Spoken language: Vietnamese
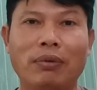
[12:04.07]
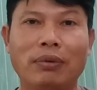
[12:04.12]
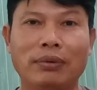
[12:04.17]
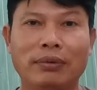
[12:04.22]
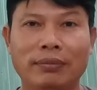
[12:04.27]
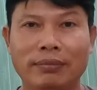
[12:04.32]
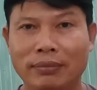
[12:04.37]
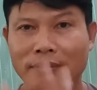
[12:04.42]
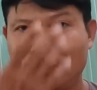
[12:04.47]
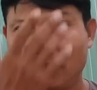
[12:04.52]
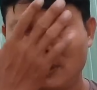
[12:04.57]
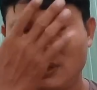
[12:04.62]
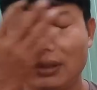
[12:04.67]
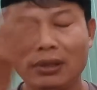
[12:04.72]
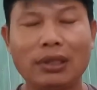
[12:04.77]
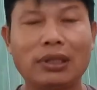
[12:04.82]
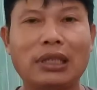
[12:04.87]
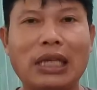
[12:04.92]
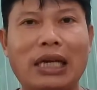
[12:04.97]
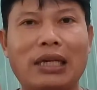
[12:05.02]
Nước tràn năm
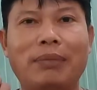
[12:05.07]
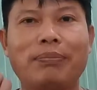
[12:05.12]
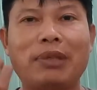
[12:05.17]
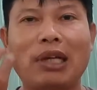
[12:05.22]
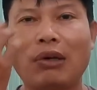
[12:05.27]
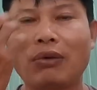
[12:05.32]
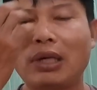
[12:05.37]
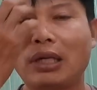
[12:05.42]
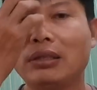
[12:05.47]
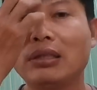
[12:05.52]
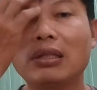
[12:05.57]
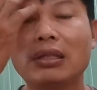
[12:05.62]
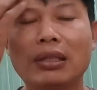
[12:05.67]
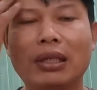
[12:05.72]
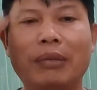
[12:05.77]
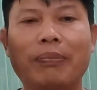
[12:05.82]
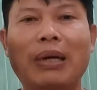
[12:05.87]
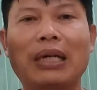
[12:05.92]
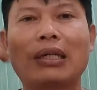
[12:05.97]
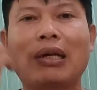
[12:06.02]
châu là nước bắt đầu nó
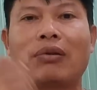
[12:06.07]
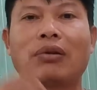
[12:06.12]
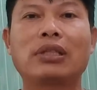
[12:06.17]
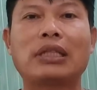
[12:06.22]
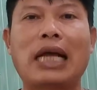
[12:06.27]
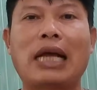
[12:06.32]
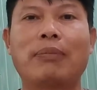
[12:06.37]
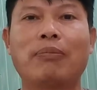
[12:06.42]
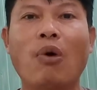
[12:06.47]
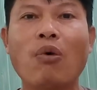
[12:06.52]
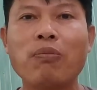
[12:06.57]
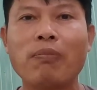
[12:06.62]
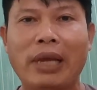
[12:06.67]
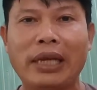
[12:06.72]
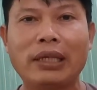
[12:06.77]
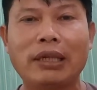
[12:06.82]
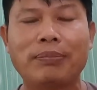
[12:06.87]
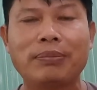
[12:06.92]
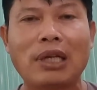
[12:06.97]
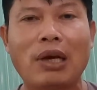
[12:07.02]
tràn bốn biển năm châu đó
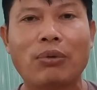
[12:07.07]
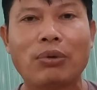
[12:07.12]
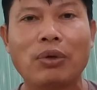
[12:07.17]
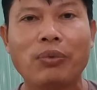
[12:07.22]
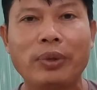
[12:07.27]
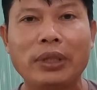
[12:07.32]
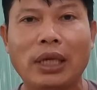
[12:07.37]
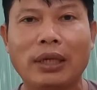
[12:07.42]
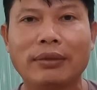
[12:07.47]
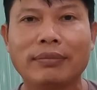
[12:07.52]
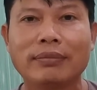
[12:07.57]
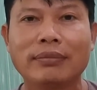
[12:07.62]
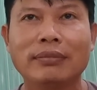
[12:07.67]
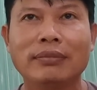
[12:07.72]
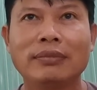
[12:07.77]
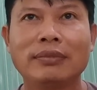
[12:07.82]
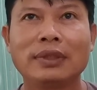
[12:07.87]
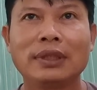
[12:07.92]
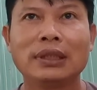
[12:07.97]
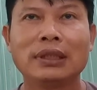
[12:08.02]
quý vị. Thành
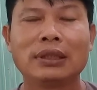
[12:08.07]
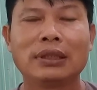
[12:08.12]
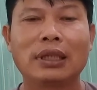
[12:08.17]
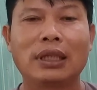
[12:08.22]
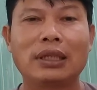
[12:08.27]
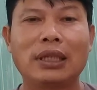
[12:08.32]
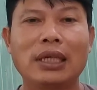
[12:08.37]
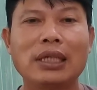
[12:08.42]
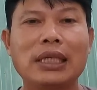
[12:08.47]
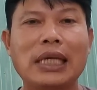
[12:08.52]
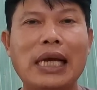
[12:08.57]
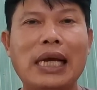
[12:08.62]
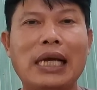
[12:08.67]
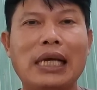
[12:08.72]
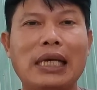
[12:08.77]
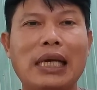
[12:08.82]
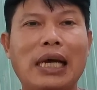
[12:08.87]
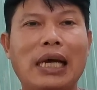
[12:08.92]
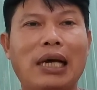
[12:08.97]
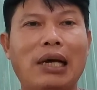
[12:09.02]
thử ra là ông nó
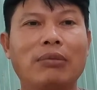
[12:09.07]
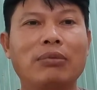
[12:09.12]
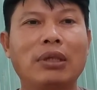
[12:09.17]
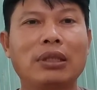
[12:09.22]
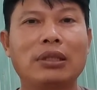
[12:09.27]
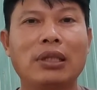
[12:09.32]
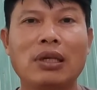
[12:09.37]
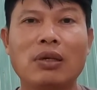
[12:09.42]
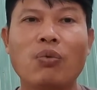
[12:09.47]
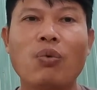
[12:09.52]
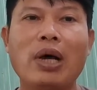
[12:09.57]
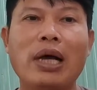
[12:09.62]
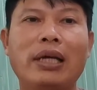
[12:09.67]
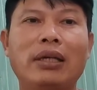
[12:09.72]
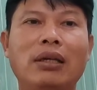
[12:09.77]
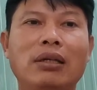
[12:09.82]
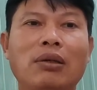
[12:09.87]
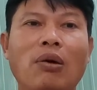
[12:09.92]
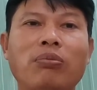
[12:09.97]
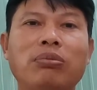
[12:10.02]
chừng quê nó rụng nước
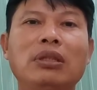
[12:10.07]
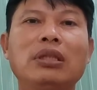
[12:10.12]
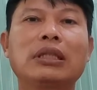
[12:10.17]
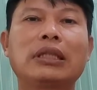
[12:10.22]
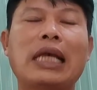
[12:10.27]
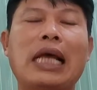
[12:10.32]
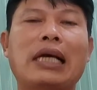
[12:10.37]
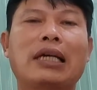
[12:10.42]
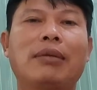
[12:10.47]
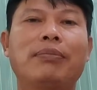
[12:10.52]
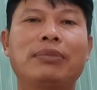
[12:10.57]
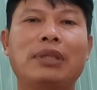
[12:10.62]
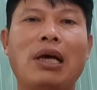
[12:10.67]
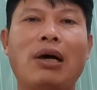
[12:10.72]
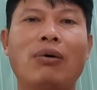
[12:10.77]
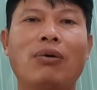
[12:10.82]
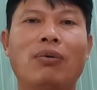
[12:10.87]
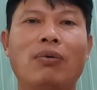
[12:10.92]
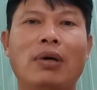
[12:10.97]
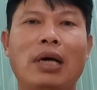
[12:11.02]
tràn năm châu. Anh
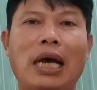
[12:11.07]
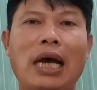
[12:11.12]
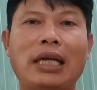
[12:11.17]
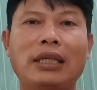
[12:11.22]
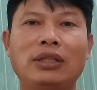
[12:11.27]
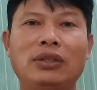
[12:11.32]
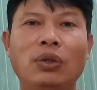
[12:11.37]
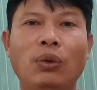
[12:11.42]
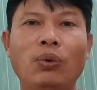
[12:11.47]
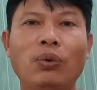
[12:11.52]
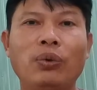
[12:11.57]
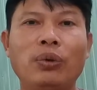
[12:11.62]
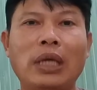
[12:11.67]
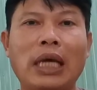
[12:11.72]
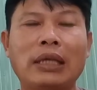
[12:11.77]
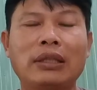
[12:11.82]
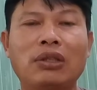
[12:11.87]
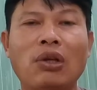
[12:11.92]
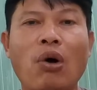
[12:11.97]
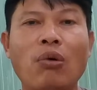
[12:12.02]
xui anh trốn đi
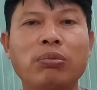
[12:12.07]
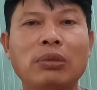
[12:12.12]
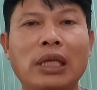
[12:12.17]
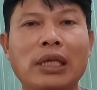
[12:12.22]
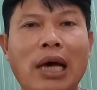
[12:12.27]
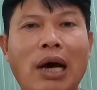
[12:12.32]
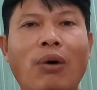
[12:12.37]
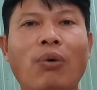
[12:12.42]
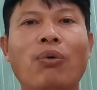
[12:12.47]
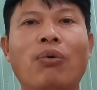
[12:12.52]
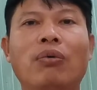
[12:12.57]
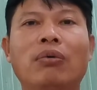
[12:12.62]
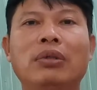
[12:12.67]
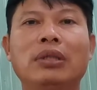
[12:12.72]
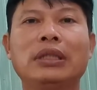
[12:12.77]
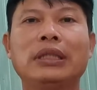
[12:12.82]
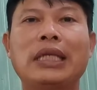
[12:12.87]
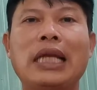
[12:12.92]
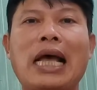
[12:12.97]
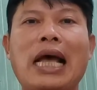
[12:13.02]
đâu, nhà anh
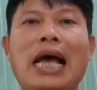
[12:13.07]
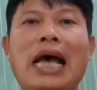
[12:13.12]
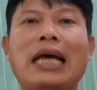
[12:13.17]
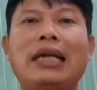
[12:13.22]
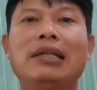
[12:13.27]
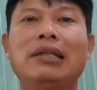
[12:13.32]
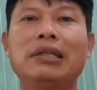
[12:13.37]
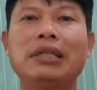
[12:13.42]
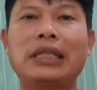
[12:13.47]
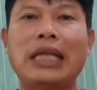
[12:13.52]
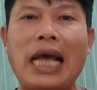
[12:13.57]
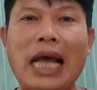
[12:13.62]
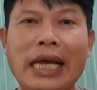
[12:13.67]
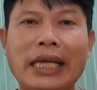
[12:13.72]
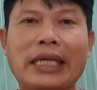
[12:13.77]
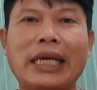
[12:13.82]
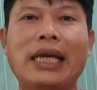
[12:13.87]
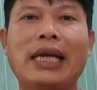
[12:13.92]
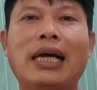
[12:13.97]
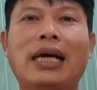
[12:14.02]
lửa cháy kìa.
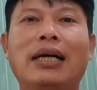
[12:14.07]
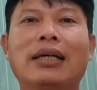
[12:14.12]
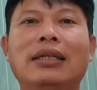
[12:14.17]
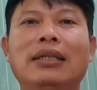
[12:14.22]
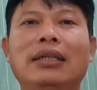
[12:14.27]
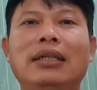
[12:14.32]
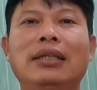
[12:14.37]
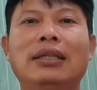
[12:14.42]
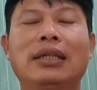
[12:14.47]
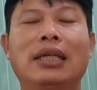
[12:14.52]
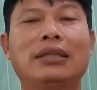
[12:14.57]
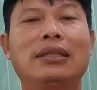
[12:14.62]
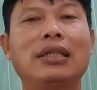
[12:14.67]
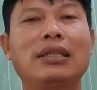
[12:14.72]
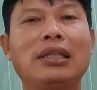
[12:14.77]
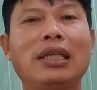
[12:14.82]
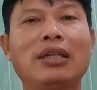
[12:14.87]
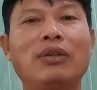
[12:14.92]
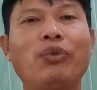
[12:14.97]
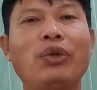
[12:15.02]
Là tất nhiên quý vị
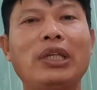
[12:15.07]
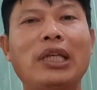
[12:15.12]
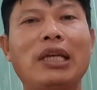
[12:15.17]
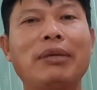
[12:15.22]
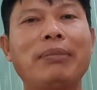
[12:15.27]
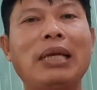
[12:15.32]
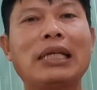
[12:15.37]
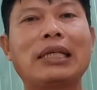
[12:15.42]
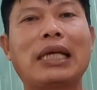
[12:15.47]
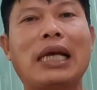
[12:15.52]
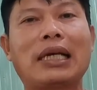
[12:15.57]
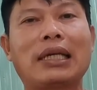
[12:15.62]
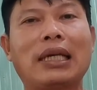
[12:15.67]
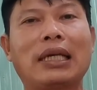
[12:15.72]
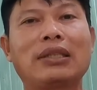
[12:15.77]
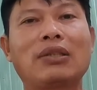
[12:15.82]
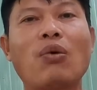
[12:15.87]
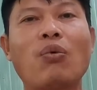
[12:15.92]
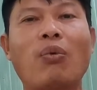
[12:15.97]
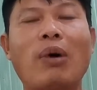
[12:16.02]
biết rằng là Trung Quốc với
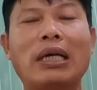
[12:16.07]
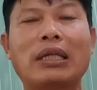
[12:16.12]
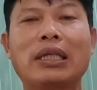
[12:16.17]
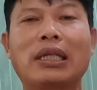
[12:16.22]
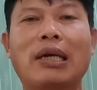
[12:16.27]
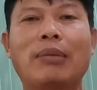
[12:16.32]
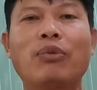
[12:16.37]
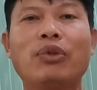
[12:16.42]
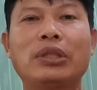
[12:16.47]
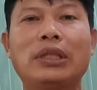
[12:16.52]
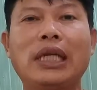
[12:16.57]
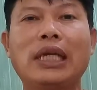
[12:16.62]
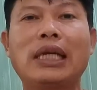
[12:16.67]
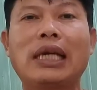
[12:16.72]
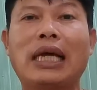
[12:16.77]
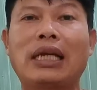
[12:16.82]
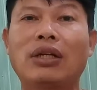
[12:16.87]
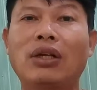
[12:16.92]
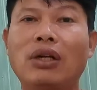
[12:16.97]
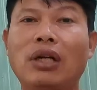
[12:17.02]
Campuchia là nó là
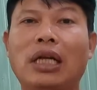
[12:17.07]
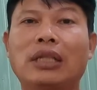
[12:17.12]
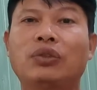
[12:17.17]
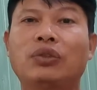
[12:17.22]
xui gia.